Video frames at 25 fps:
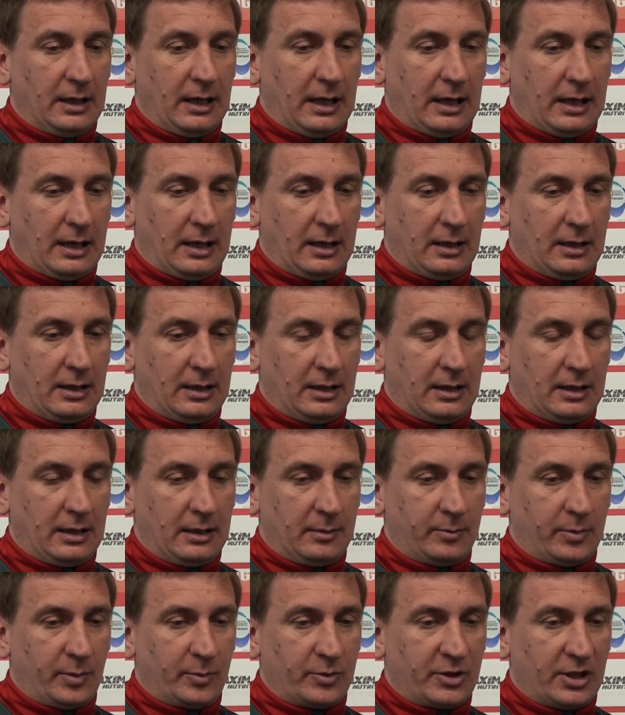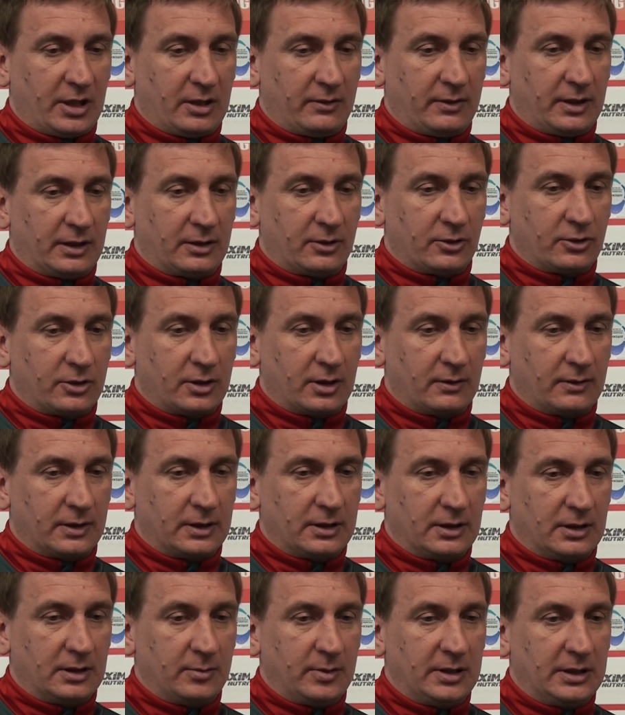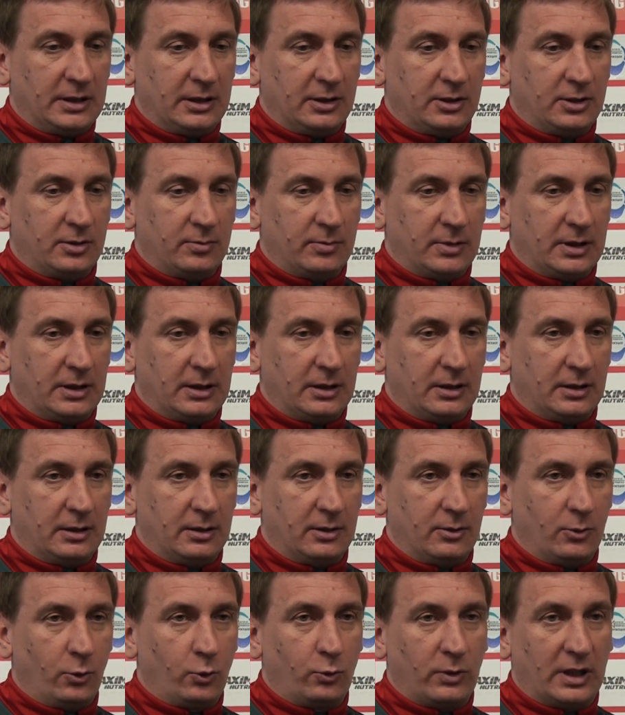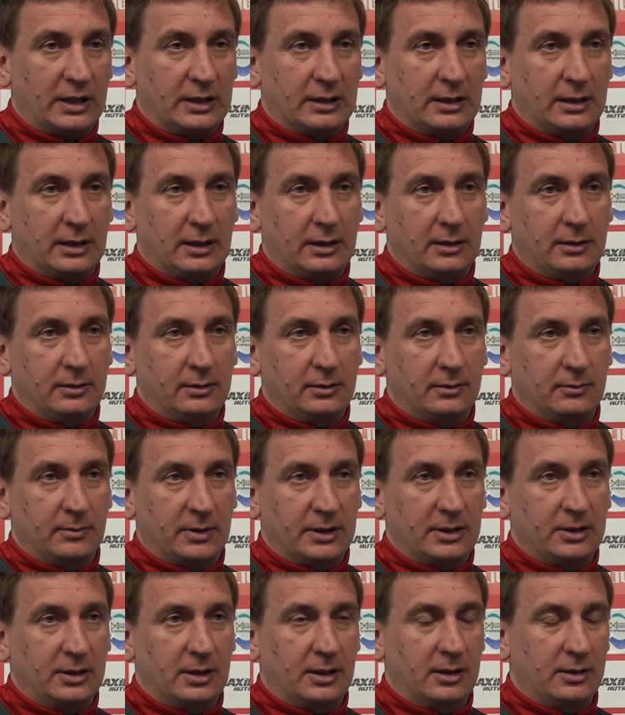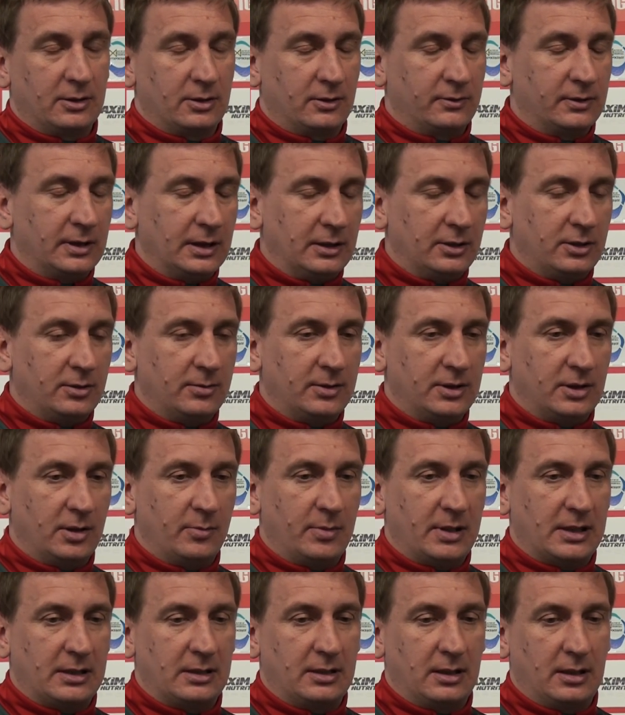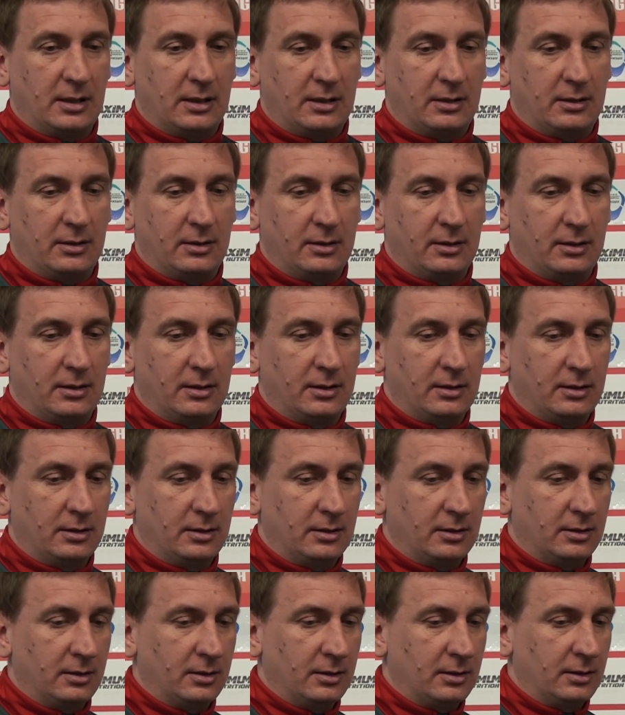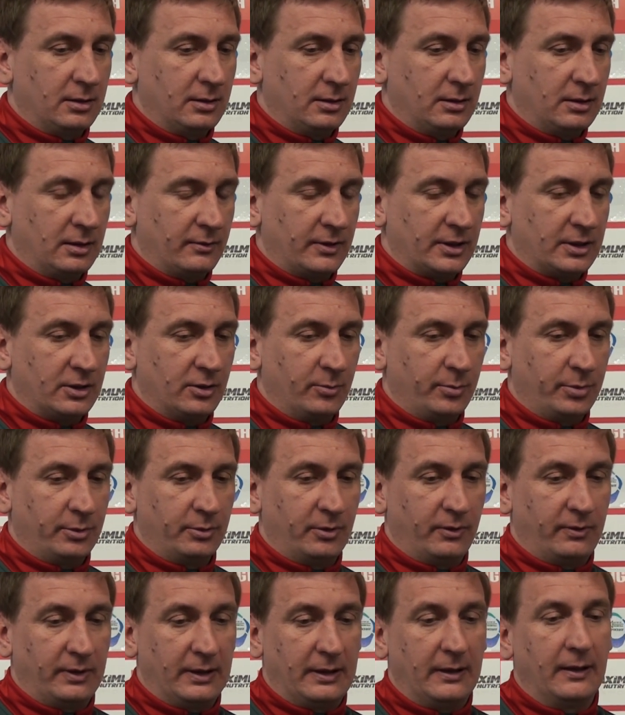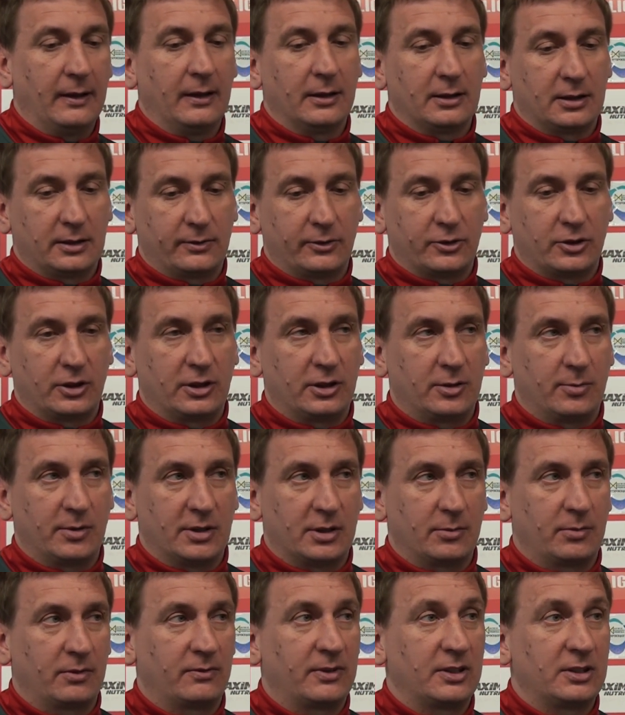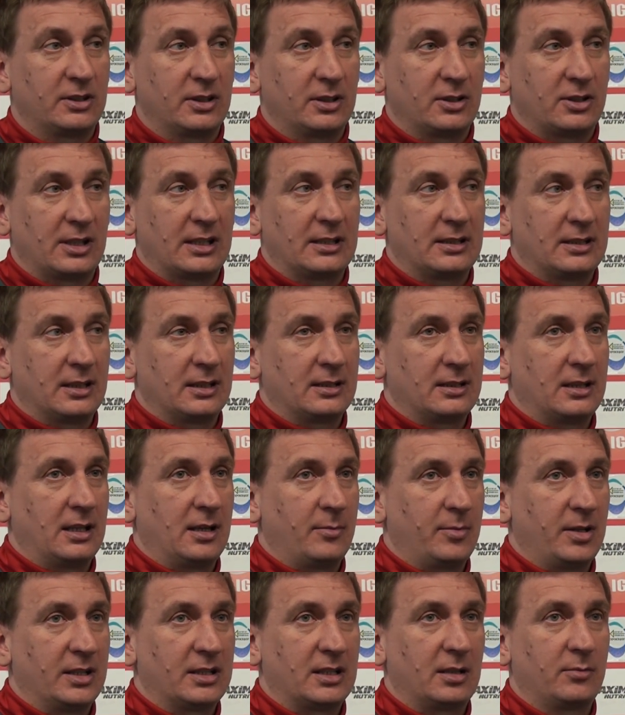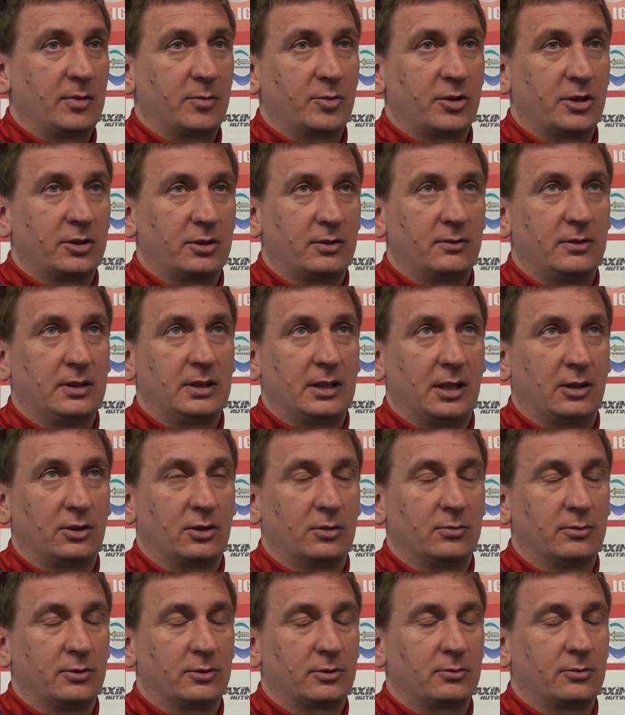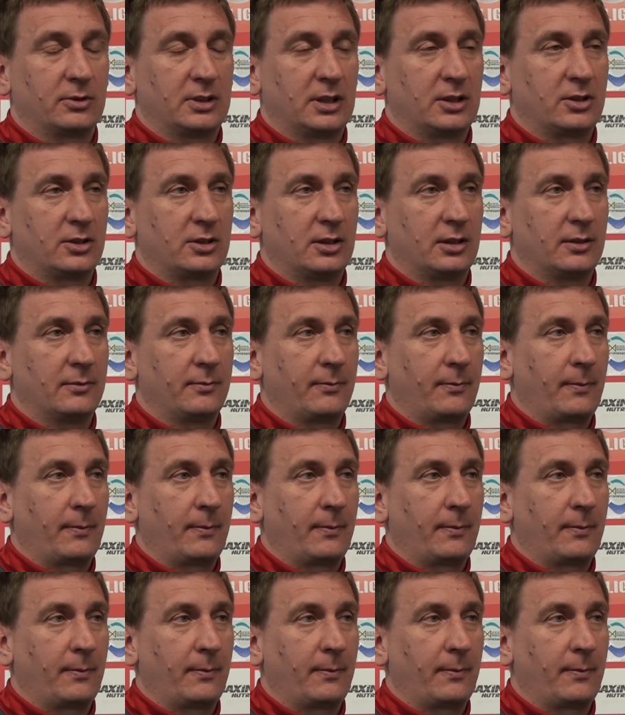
ale po przerwie troszkę właśnie zmieniliśmy układ gry, właśnie cofnęliśmy się bardziej yy, na własną połowę, stworzyliśmy sobie właśnie szansę za plecami przeciwnika i to było skuteczne.